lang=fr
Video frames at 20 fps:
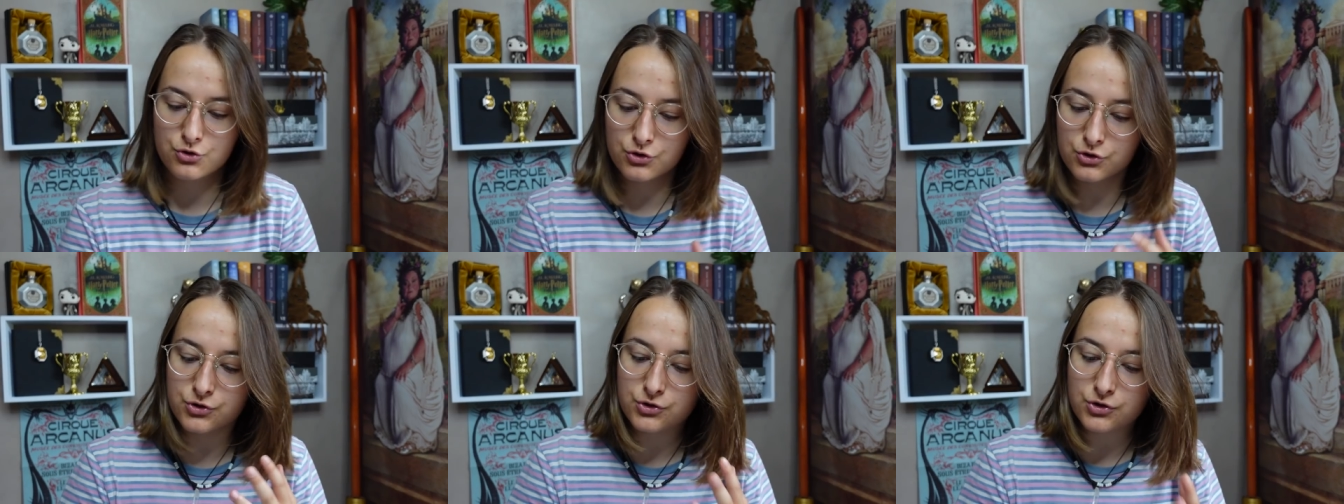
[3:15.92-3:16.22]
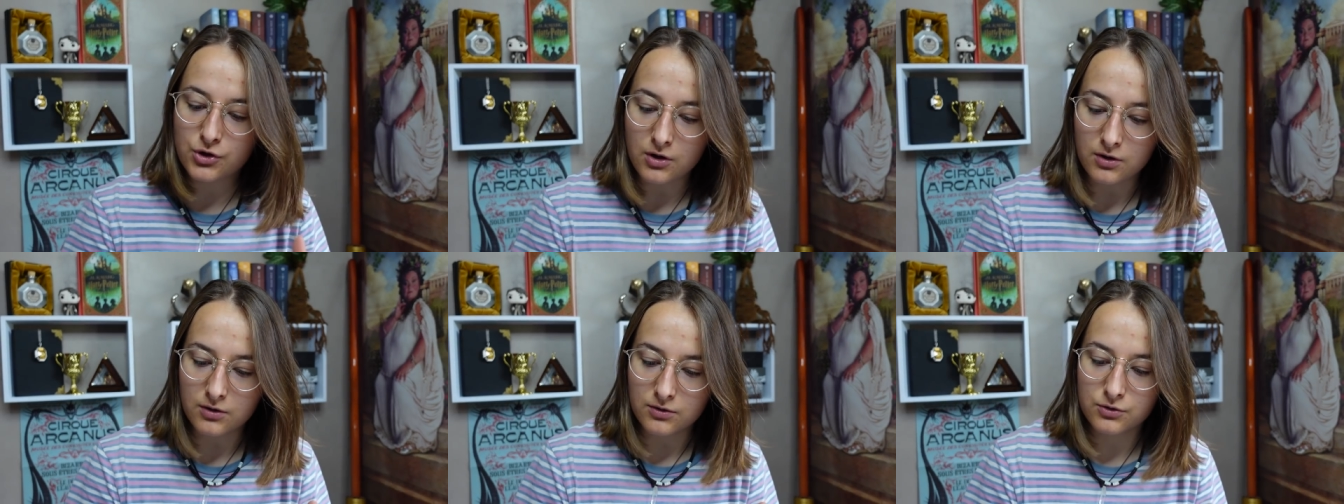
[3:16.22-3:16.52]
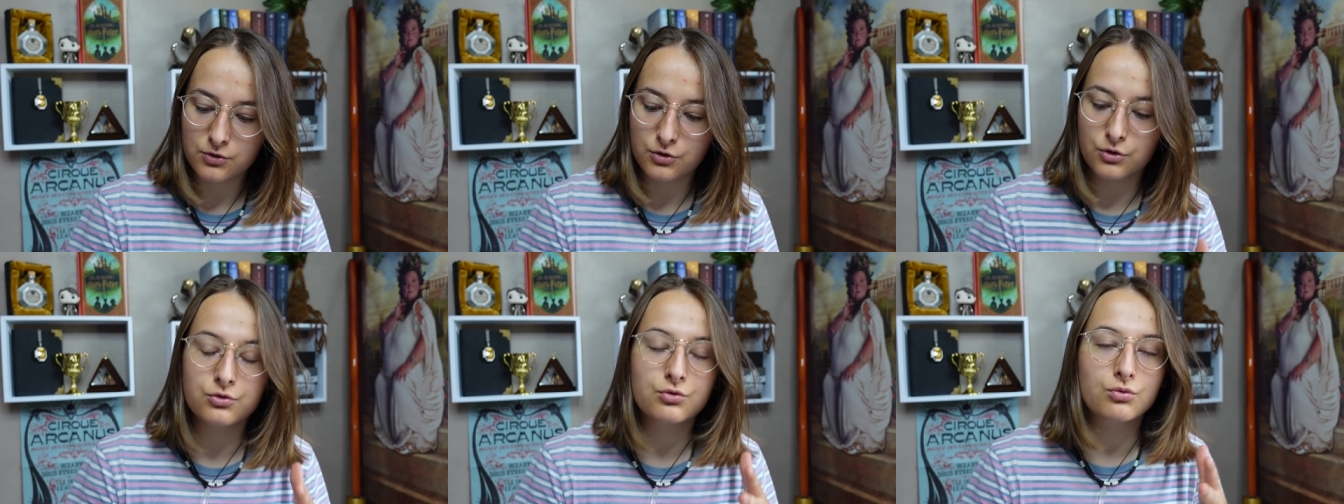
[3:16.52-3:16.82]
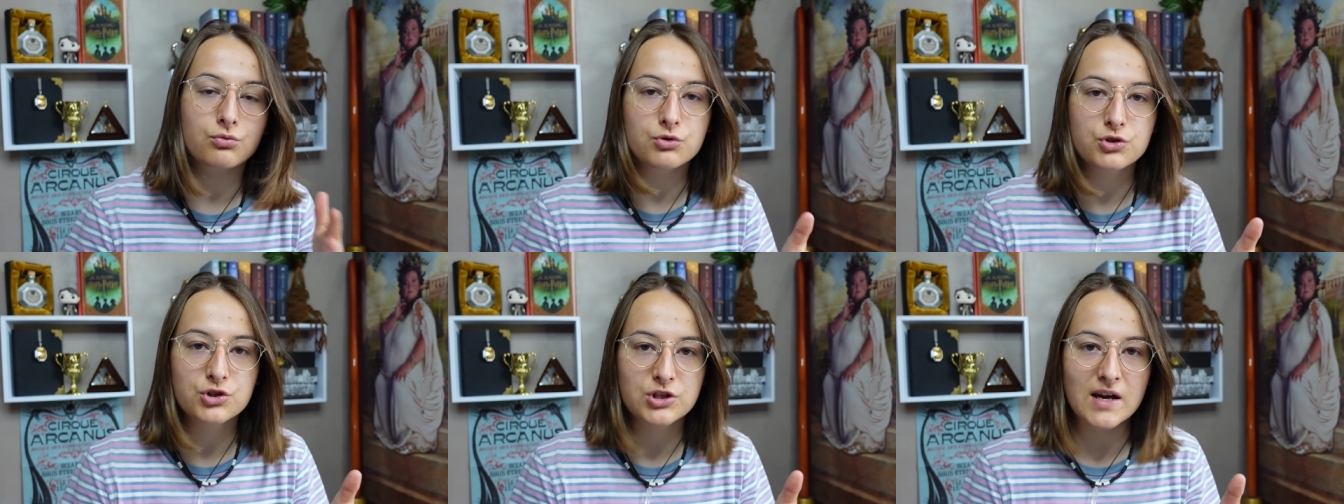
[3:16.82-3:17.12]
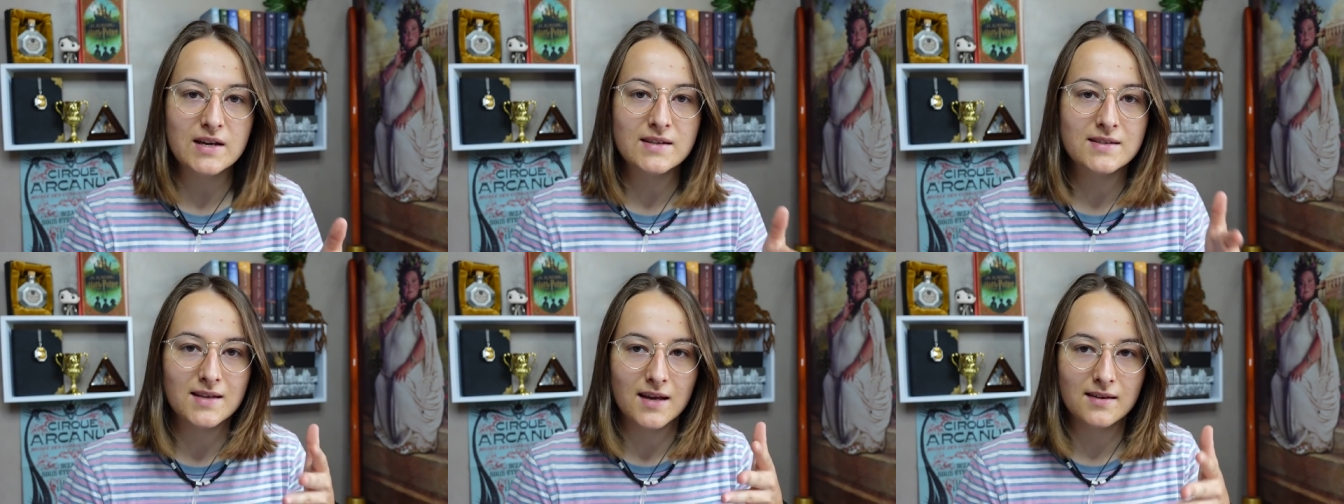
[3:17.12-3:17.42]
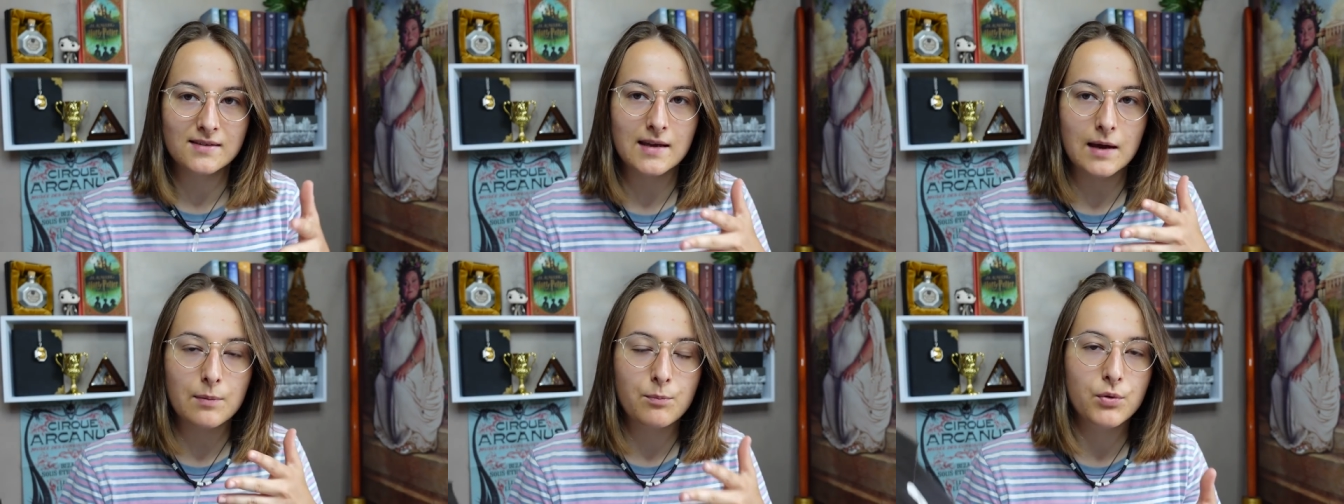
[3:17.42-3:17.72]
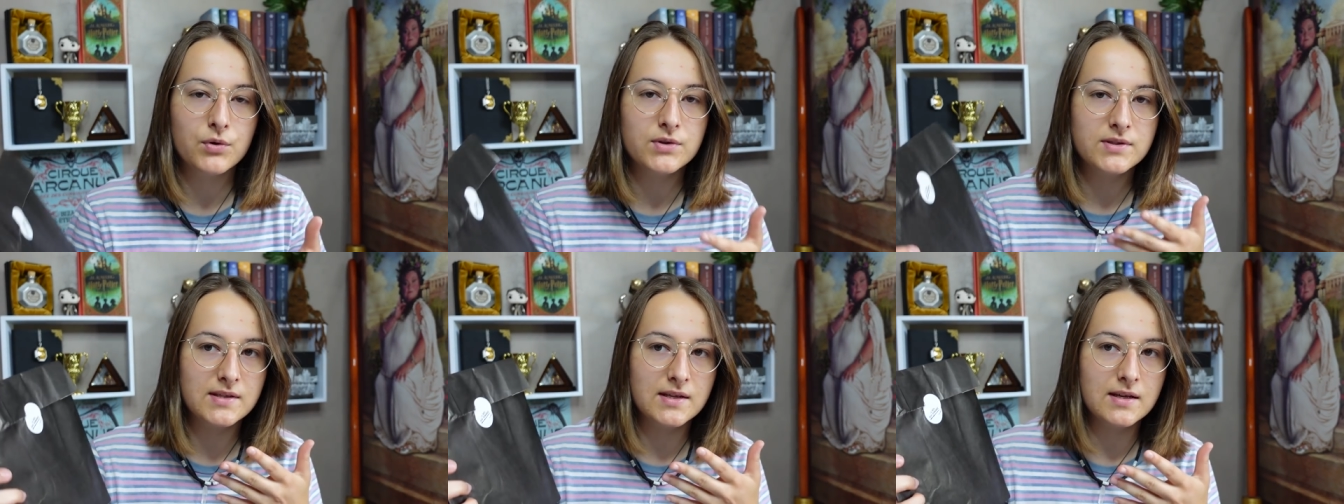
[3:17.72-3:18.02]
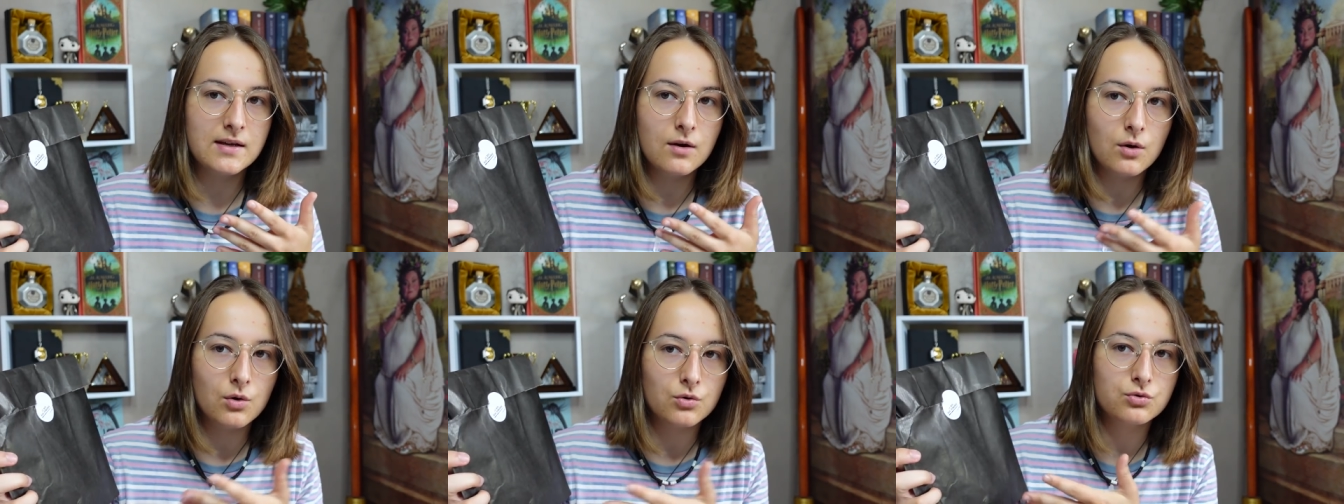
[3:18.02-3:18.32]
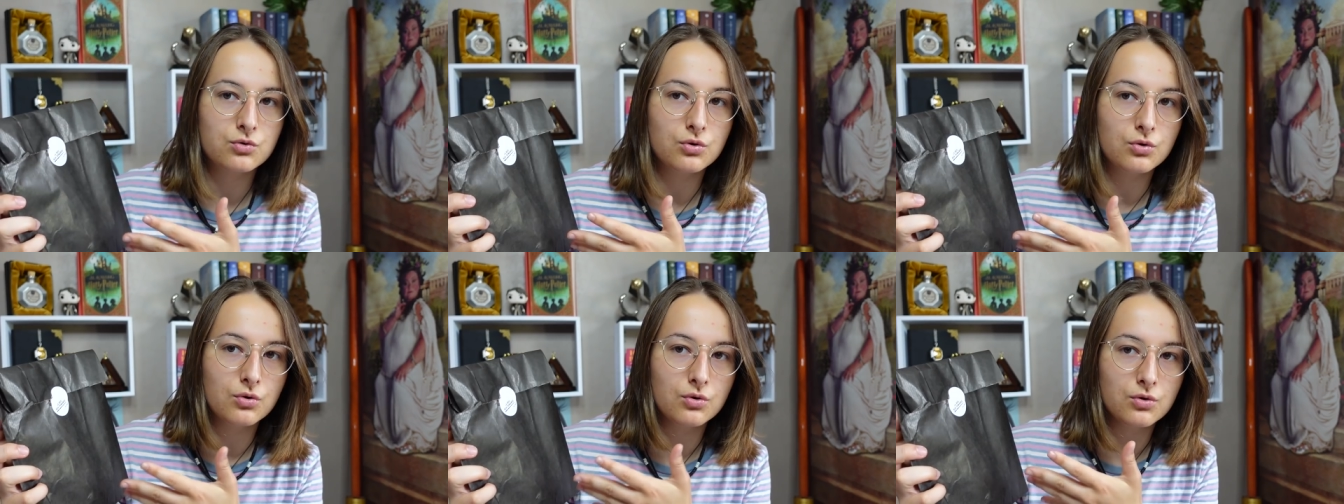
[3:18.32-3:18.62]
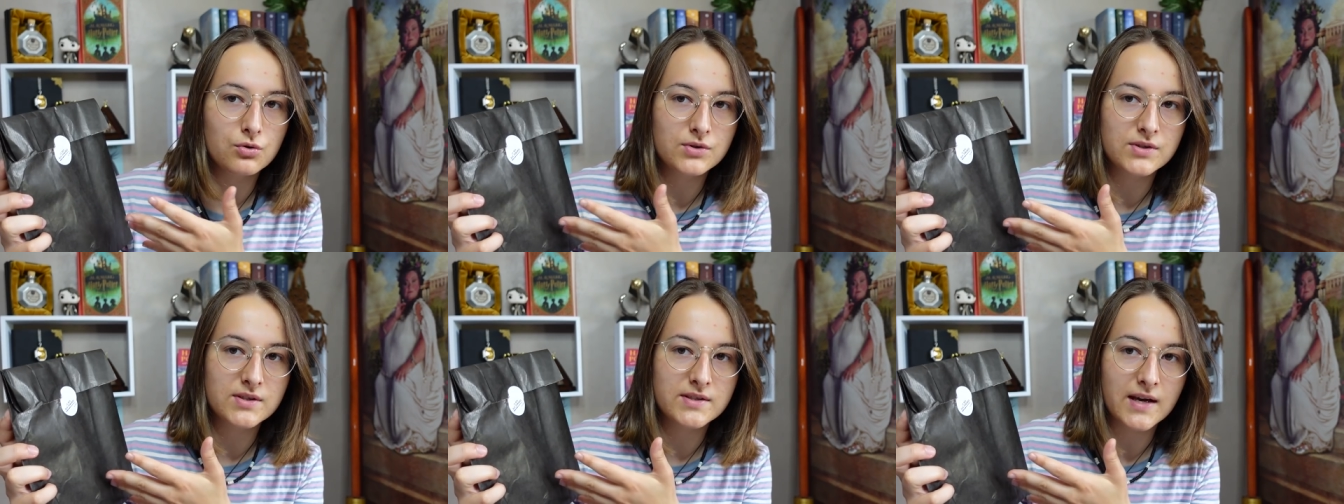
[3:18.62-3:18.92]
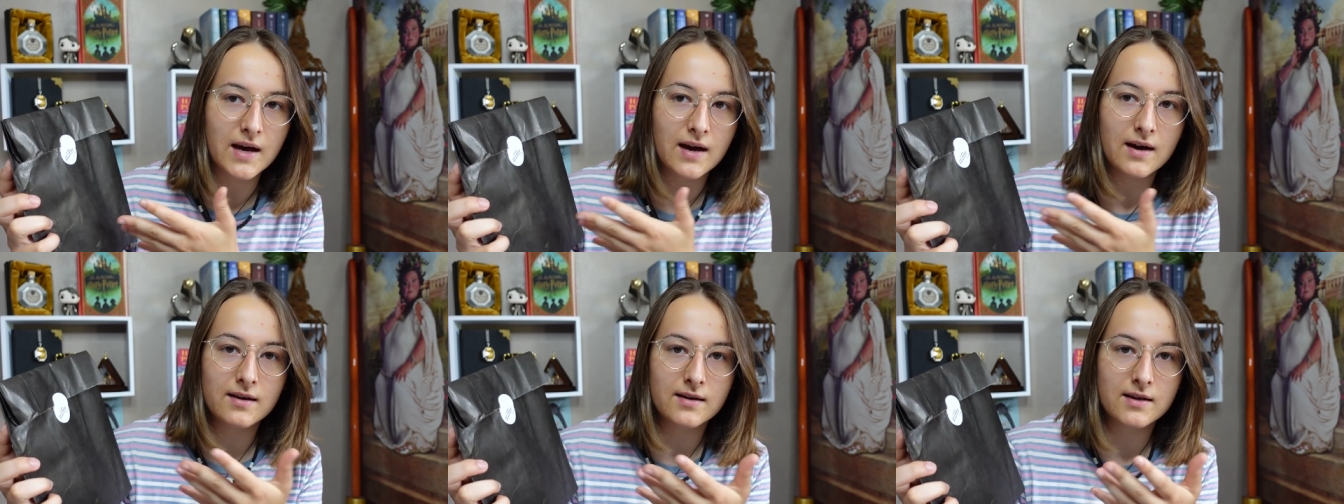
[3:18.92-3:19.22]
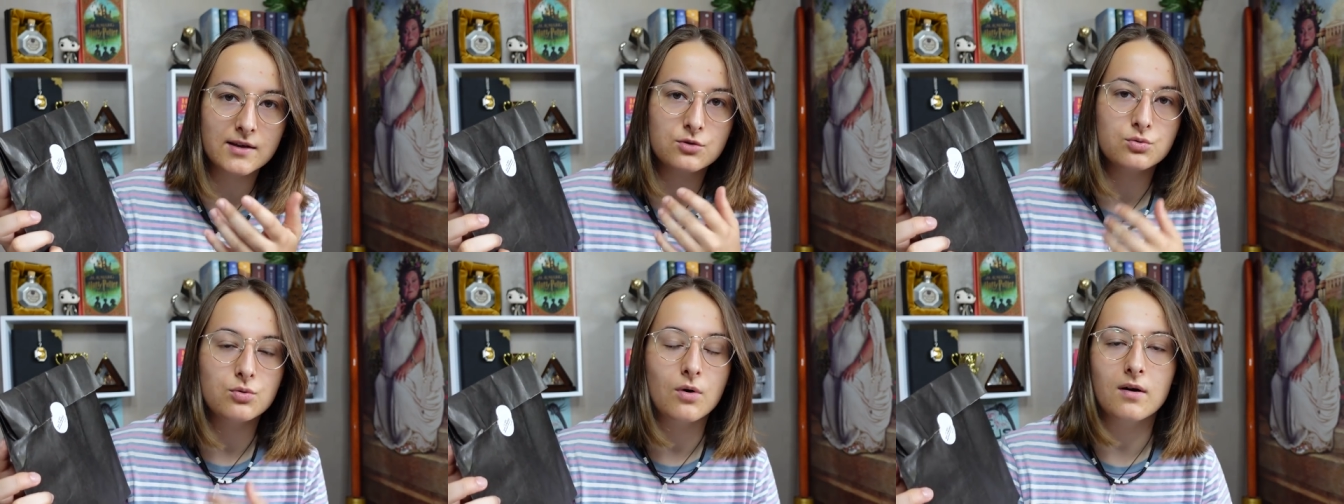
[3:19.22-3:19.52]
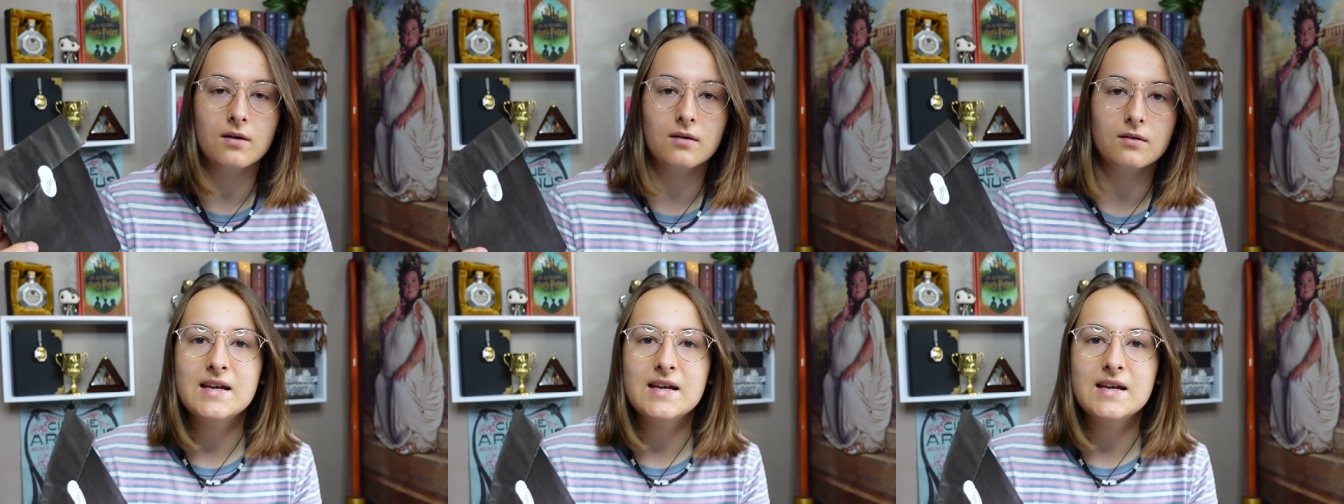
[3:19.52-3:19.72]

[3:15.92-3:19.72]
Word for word: Je sens que ton chat s'est interposé entre ça et toi.